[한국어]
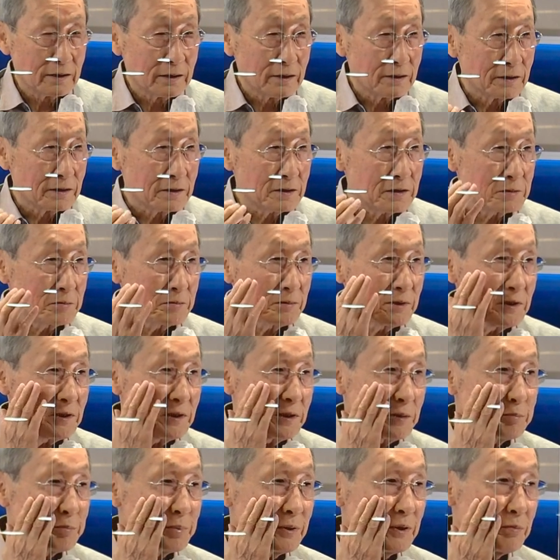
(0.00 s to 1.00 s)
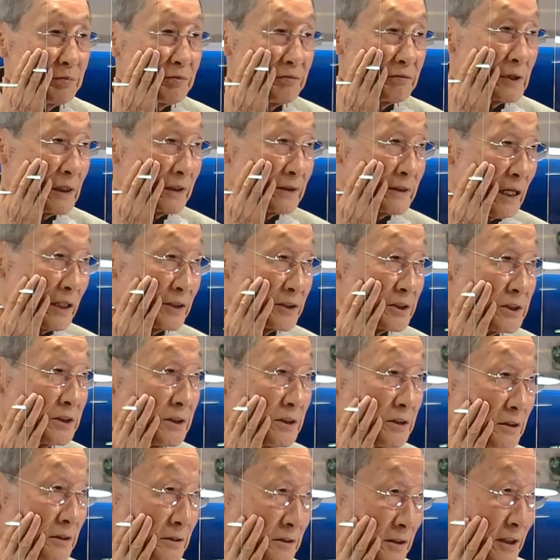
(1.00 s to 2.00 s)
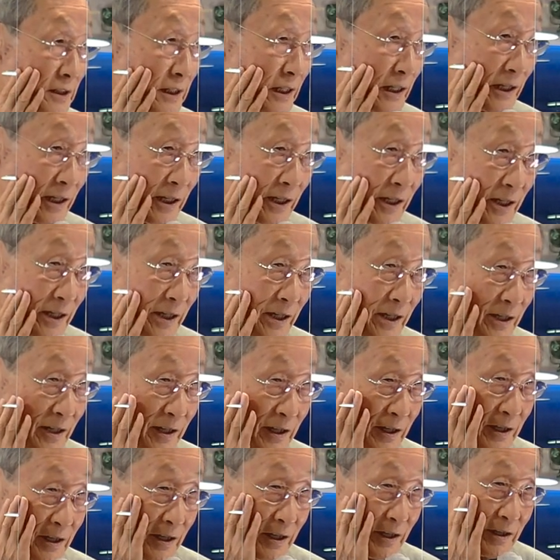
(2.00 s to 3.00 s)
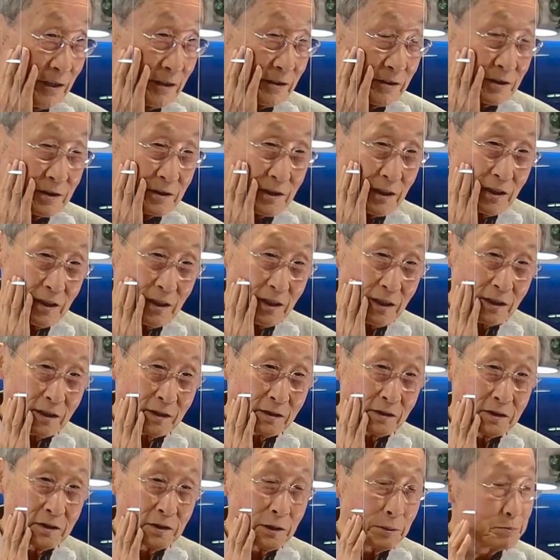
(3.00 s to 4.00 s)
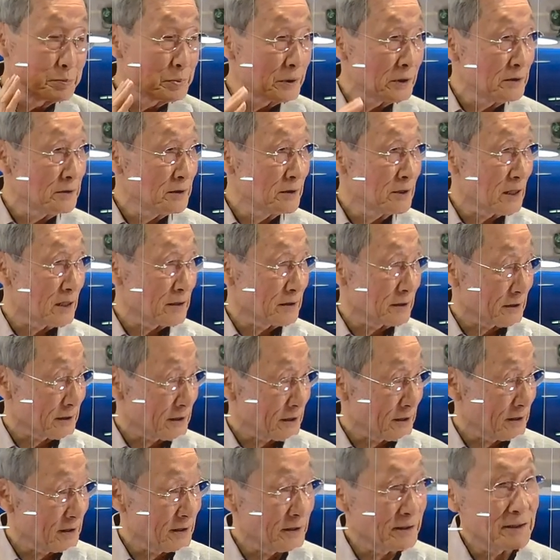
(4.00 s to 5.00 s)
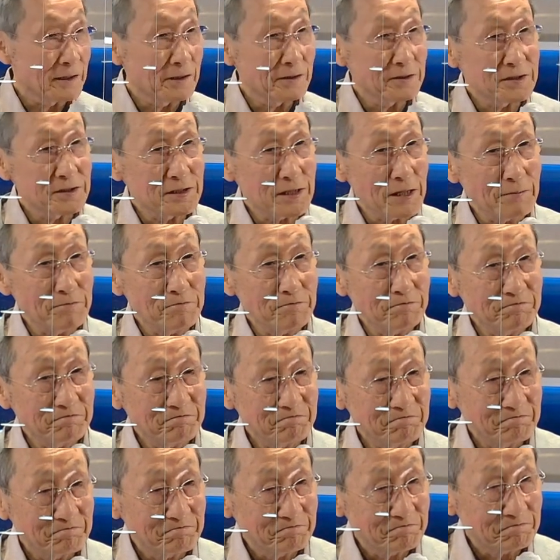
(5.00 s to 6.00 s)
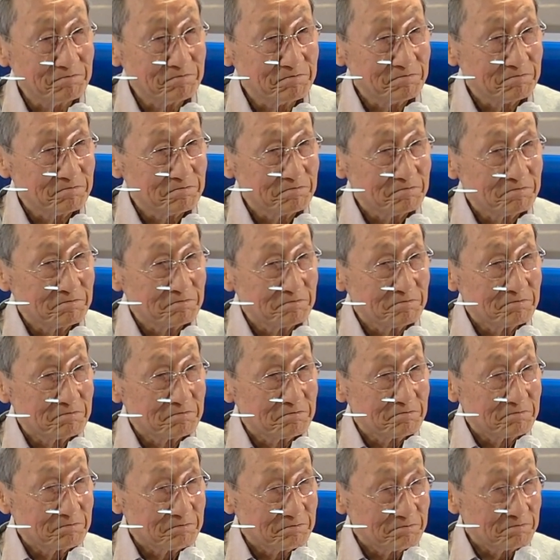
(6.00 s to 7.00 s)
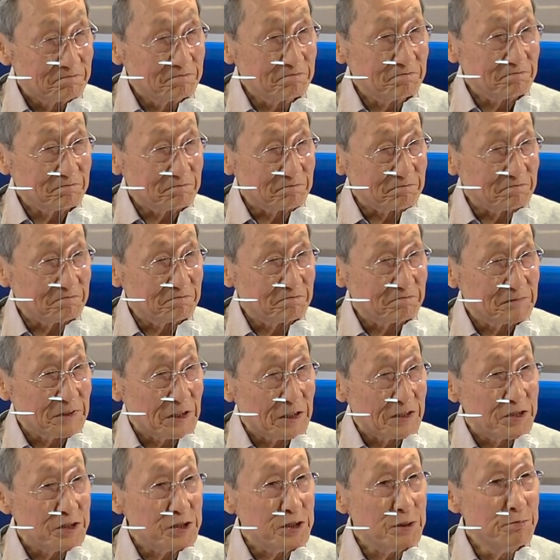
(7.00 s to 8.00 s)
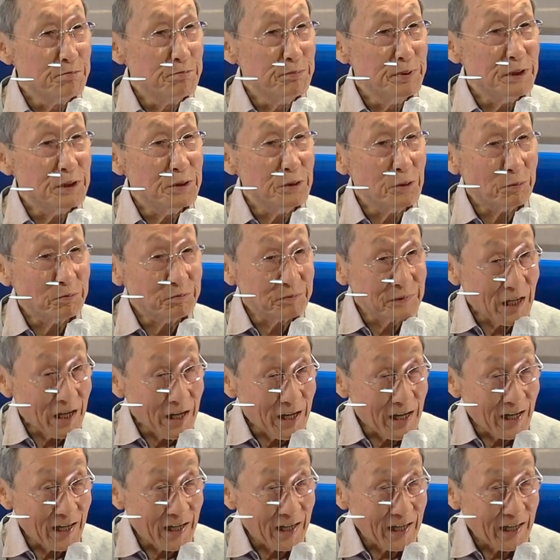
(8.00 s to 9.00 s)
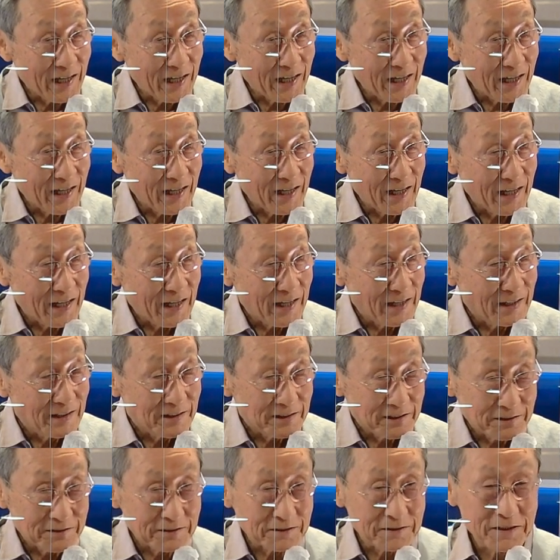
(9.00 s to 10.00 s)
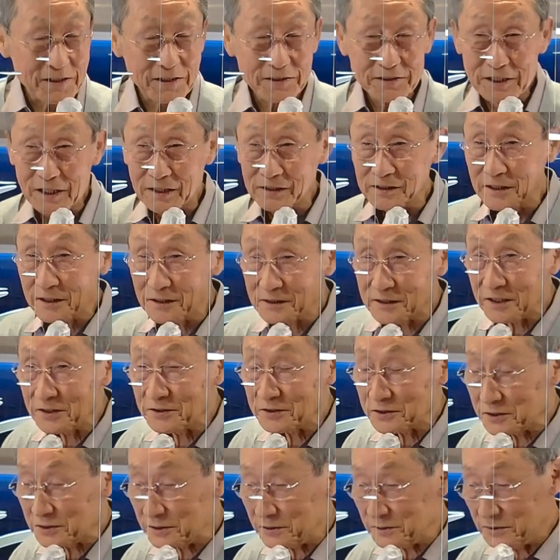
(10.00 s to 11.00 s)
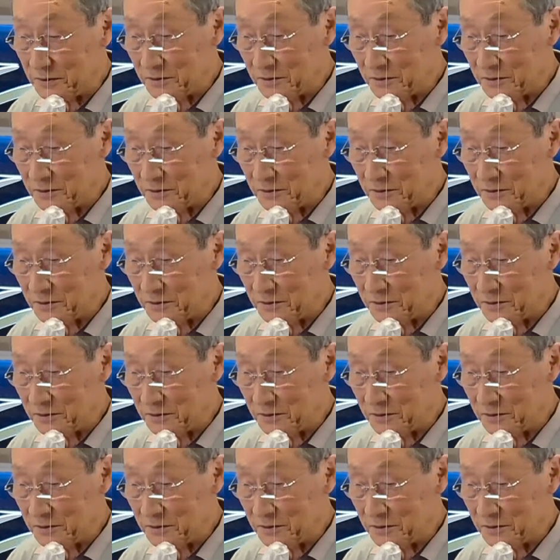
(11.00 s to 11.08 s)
그러면 이 피부가 다시 어떻게 싹 덮인다는 게 이게 참 음, 신비롭다. 그렇게 생각했어요.